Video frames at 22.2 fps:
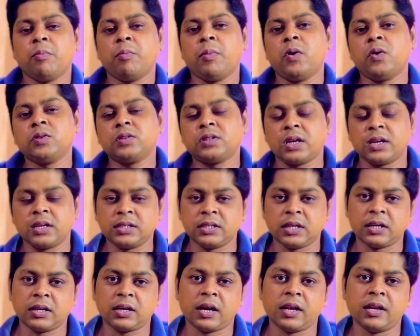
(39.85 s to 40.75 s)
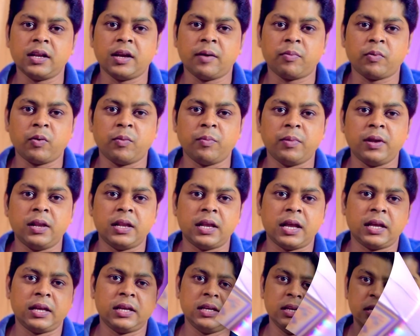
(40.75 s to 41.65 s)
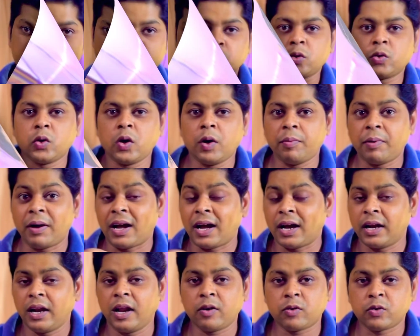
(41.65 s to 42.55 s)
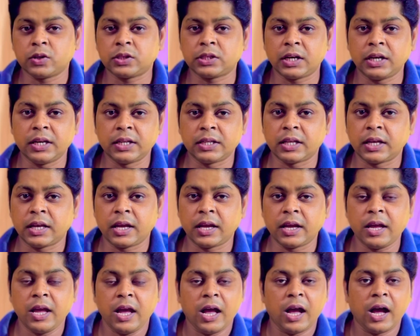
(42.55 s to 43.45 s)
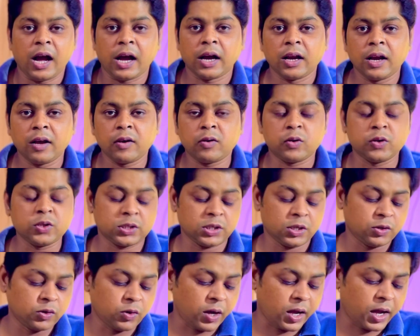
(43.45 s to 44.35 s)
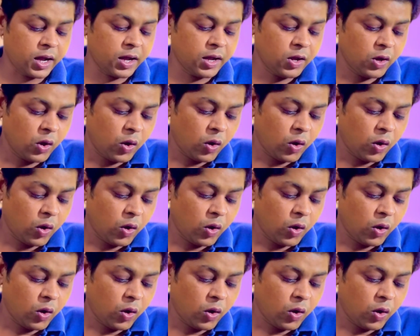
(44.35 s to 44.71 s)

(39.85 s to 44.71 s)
बहुत सारी जानकारी आपको मिल जाएगी दोस्तों अब अगला क्वेश्चन लेते हैं अगला क्वेश्चन जो है